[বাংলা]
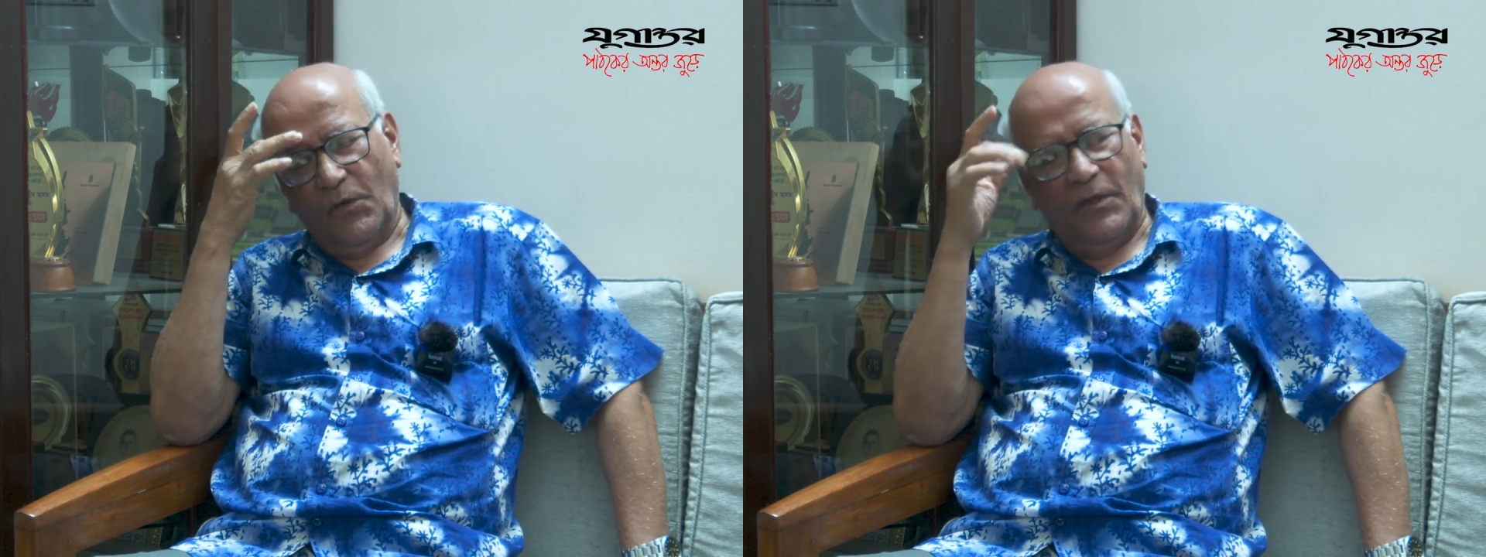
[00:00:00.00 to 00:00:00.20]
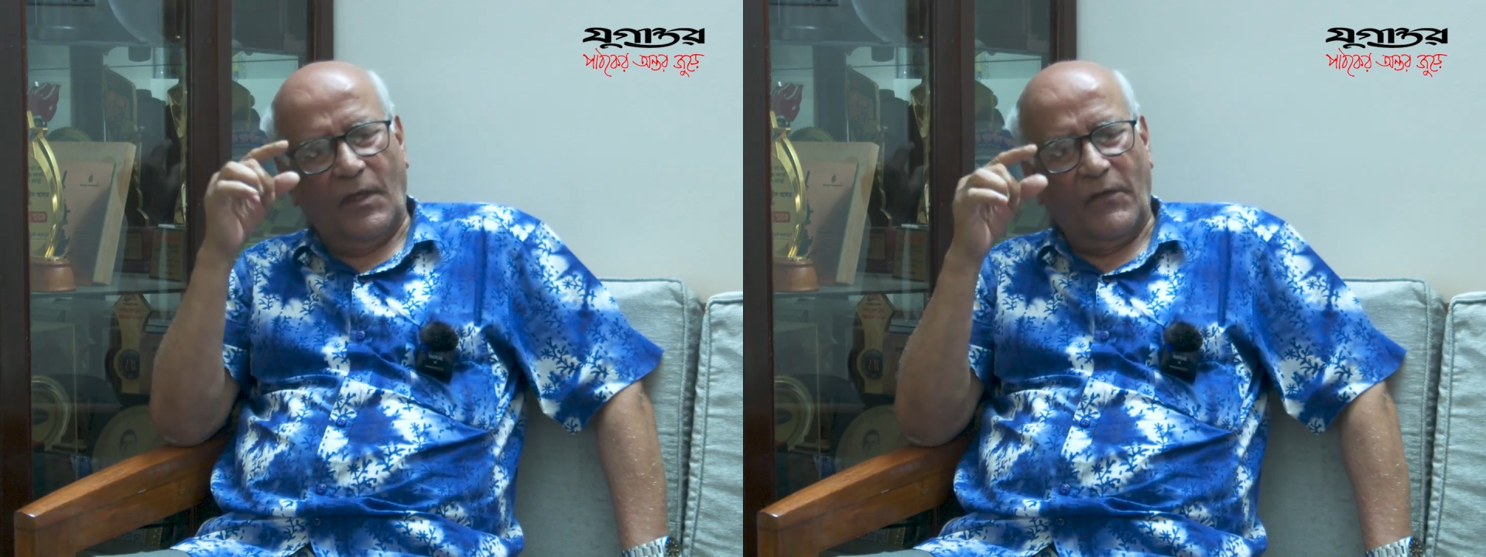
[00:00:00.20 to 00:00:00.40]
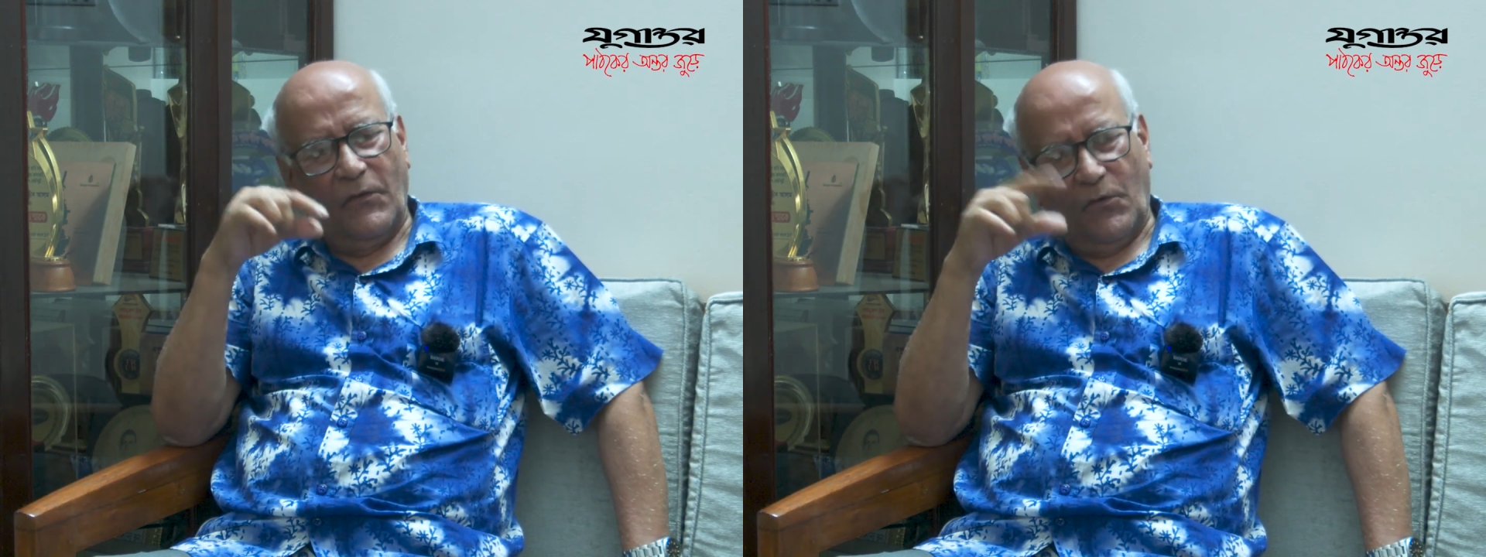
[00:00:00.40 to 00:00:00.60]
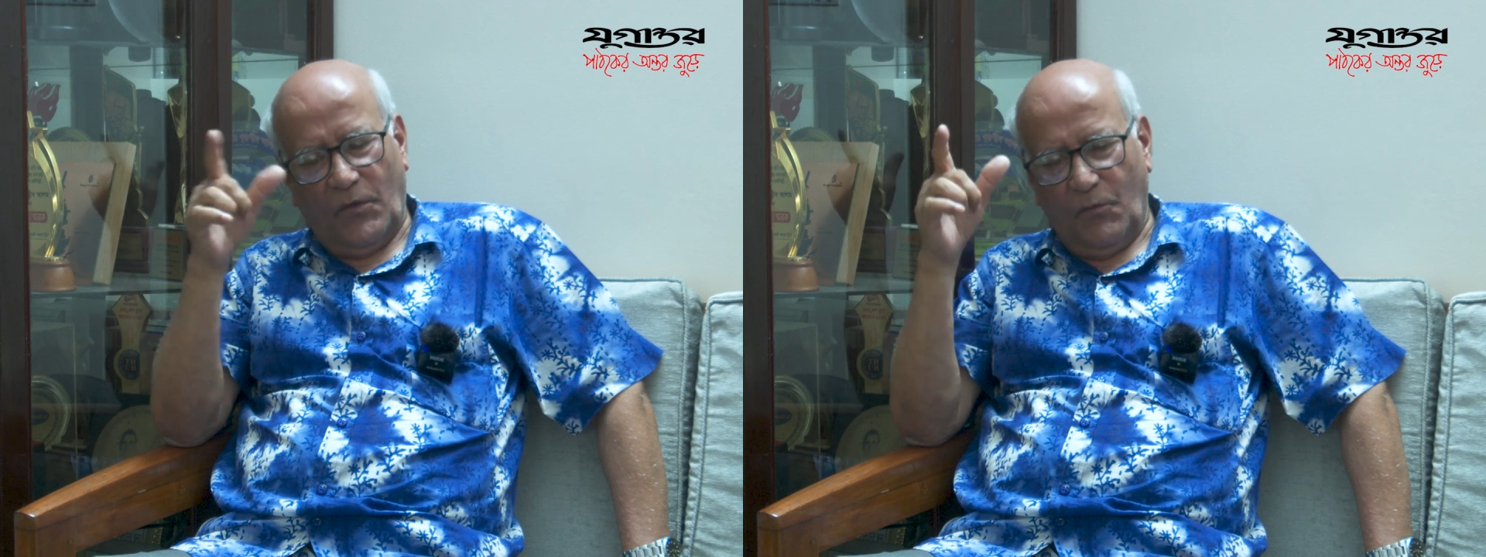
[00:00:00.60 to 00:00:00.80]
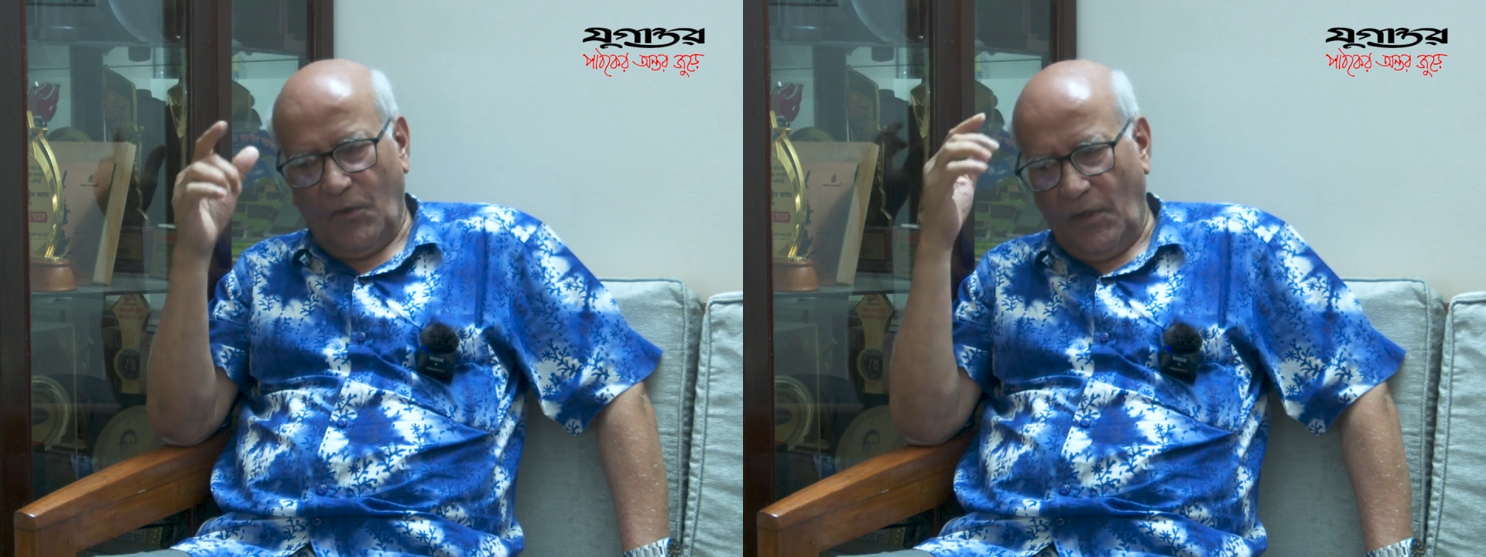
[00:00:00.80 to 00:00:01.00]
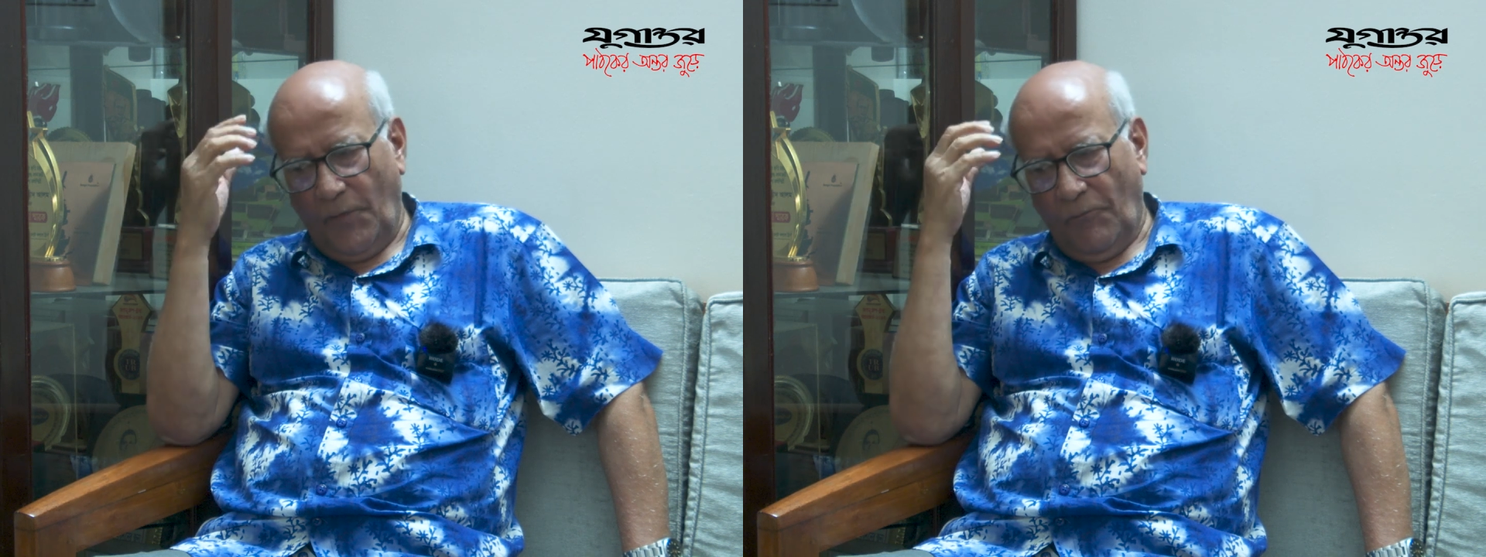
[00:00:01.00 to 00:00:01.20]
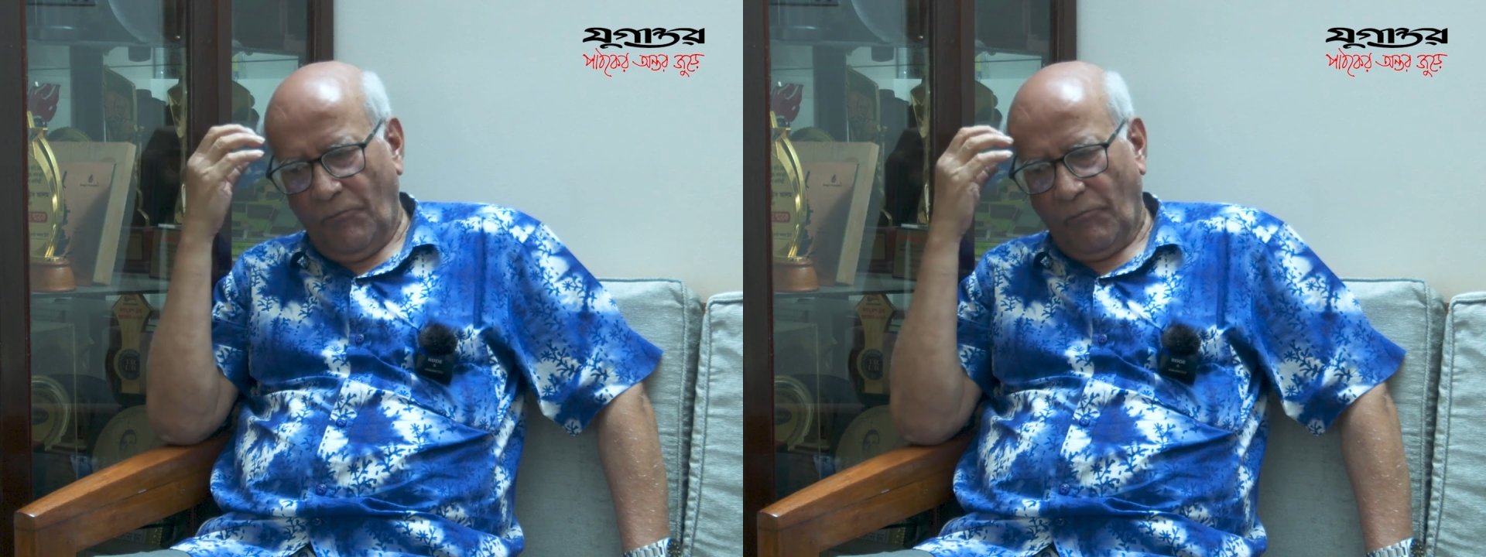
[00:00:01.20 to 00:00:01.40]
অর্ধেক আছে অর্ধেক মনে নেই